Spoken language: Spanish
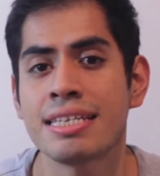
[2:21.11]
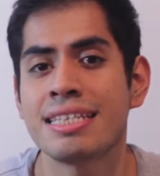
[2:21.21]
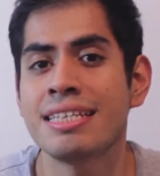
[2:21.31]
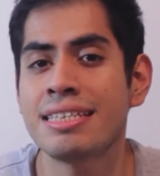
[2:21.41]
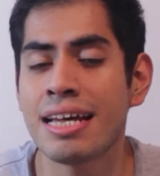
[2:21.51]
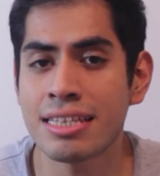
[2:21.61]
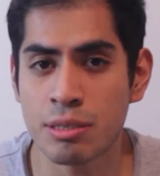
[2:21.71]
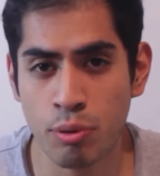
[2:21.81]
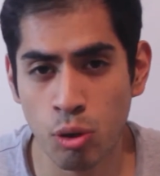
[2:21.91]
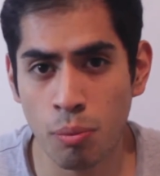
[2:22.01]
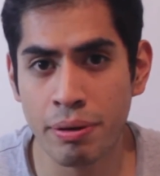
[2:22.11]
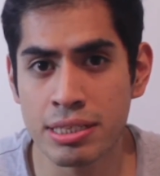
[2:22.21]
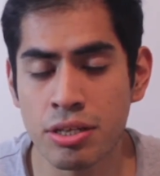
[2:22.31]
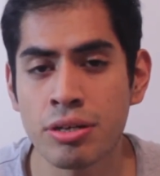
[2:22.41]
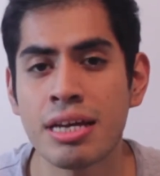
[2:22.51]
sin tantas
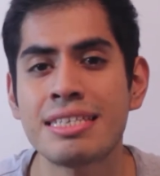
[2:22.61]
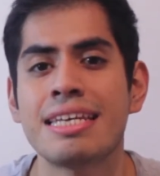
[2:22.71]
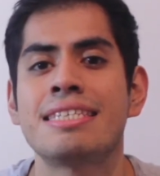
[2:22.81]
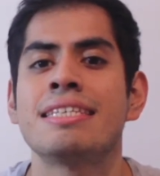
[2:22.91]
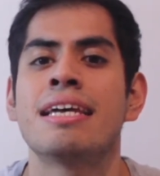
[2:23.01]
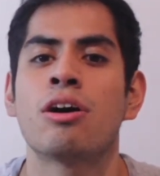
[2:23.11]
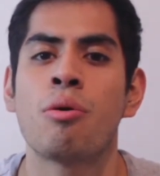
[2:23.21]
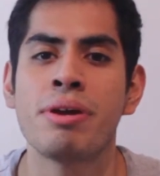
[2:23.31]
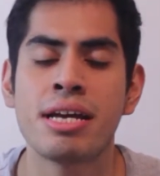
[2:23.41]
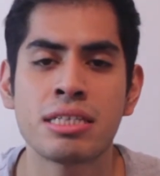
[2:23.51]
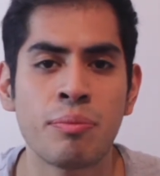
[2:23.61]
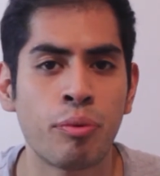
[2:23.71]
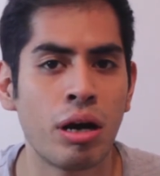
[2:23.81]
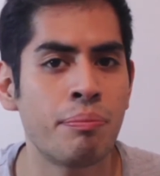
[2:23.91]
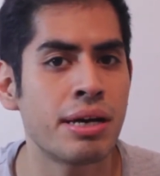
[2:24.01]
preocupaciones y sin agobiarse
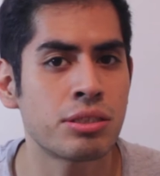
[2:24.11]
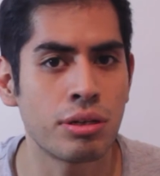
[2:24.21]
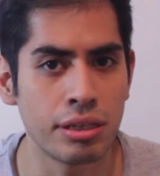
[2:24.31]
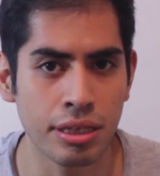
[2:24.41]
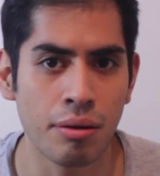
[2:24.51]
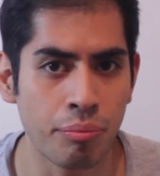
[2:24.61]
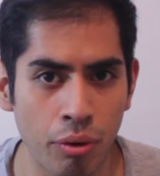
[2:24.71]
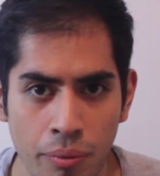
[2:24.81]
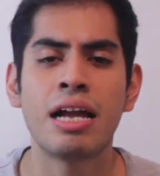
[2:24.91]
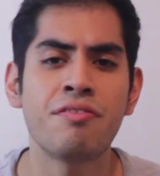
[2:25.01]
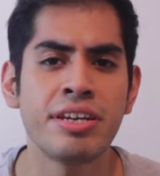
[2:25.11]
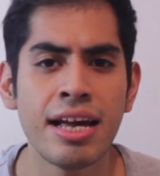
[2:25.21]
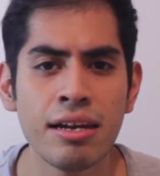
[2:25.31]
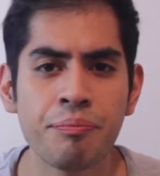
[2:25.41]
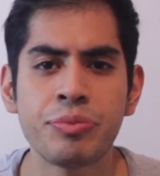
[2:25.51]
por el paso del tiempo. Al
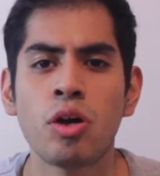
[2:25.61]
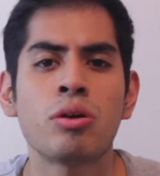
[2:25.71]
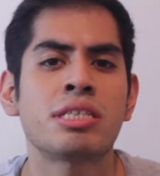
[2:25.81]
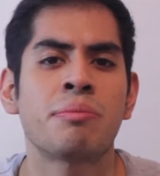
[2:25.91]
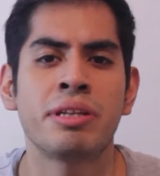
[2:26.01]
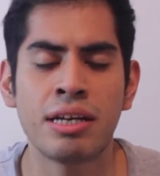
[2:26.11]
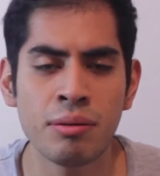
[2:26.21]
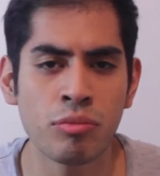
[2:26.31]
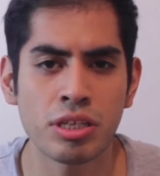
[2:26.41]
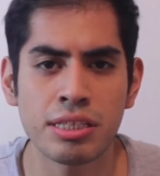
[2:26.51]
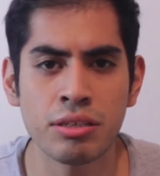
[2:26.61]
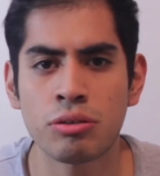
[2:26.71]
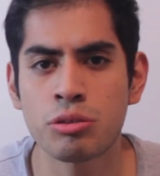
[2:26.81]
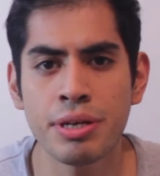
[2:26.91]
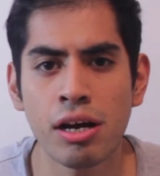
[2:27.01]
final, todos terminaremos
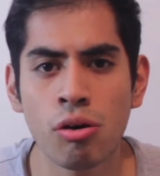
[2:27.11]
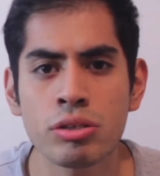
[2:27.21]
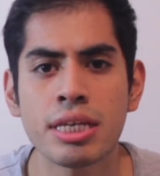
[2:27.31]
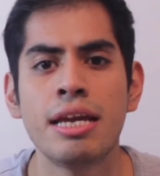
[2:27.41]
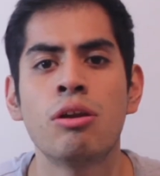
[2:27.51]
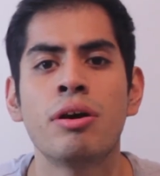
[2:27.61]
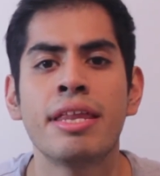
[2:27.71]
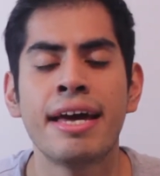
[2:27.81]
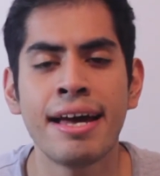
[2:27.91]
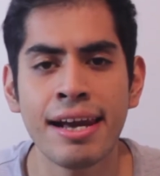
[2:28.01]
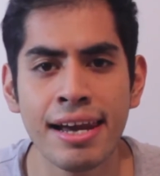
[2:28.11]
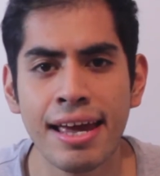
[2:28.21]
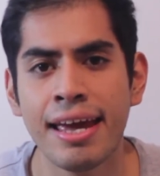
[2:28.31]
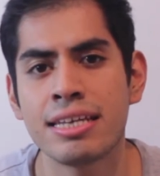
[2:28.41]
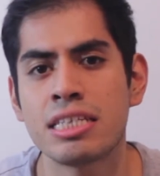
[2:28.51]
haciéndonos viejos y lo ideal
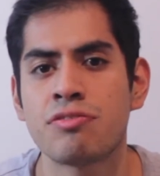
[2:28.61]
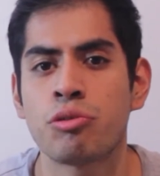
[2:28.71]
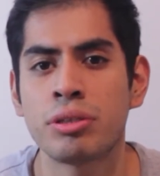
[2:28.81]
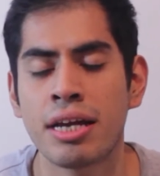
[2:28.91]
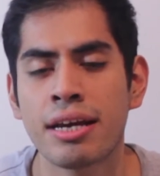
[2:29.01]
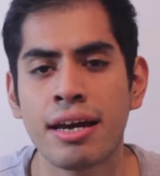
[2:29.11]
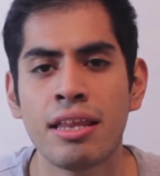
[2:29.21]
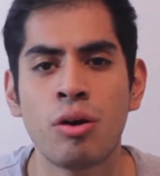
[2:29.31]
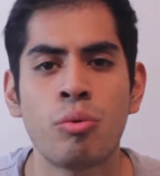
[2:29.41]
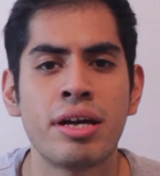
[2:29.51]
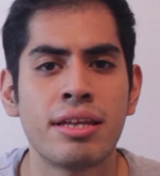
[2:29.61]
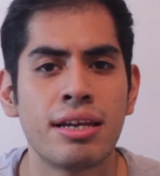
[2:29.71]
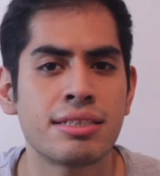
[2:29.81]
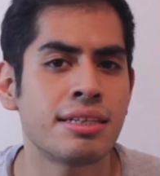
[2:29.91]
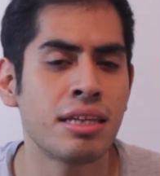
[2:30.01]
es disfrutar cada una de
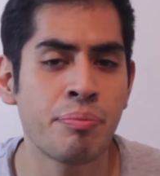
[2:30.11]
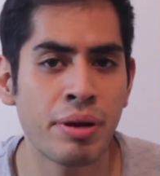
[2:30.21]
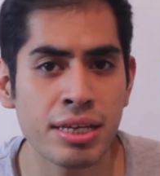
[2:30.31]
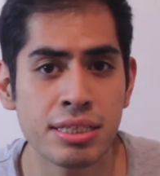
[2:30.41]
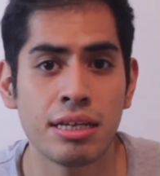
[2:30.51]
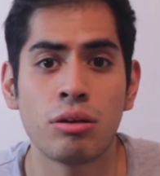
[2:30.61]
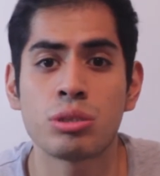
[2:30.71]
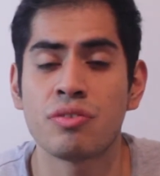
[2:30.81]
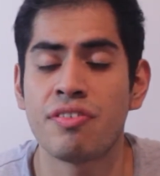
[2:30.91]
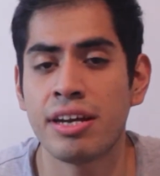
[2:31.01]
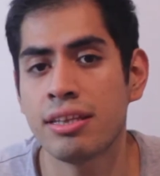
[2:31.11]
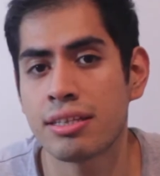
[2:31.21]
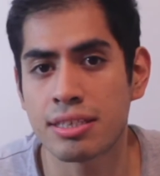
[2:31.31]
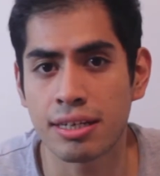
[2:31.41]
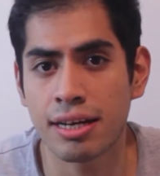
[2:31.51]
las etapas y los
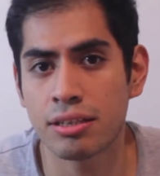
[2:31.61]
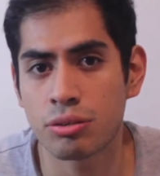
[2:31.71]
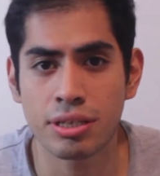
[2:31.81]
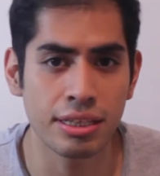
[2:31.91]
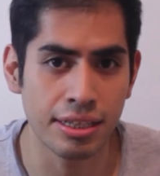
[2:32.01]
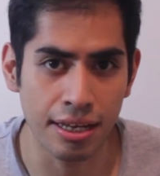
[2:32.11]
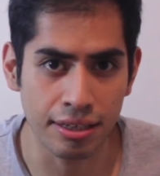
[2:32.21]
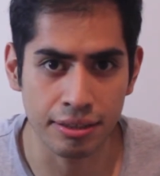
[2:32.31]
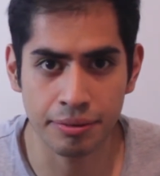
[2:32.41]
diferentes encantos que tiene.